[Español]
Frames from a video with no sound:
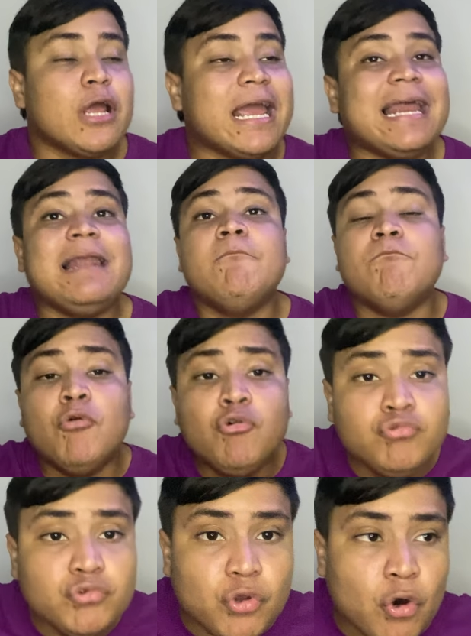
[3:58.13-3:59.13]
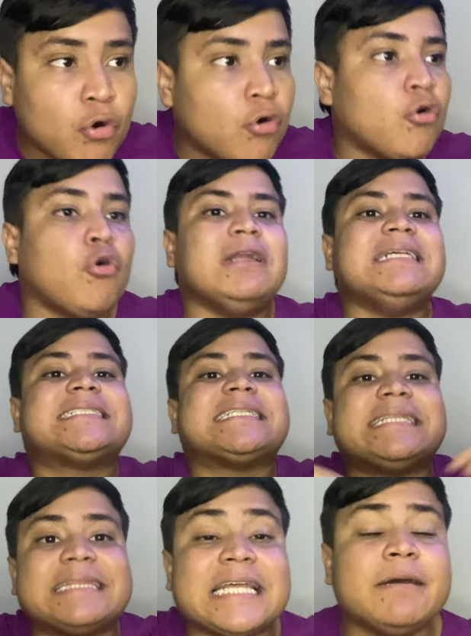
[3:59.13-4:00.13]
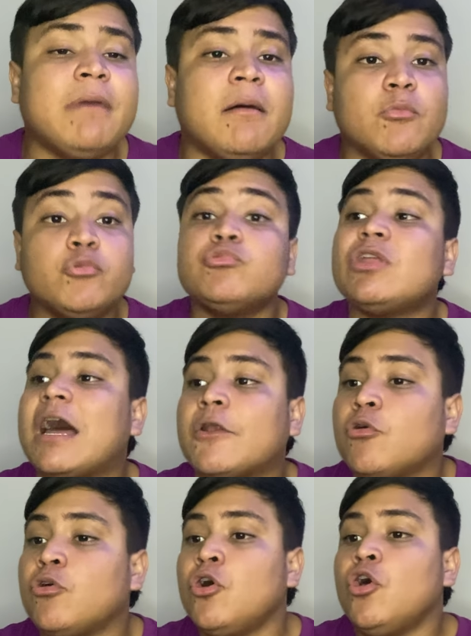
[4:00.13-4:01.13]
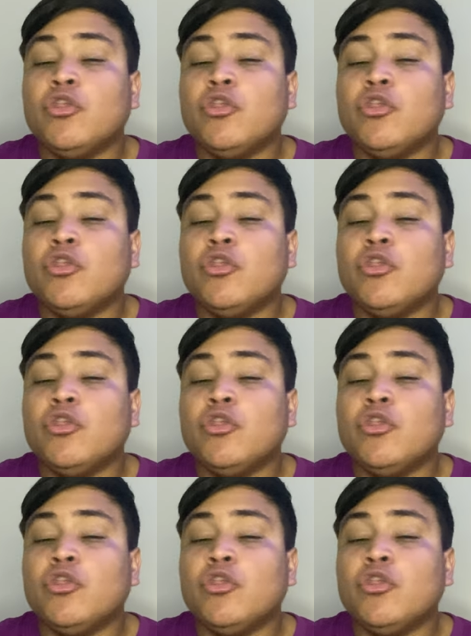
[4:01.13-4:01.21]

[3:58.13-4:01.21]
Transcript: El mundo o el sistema mundano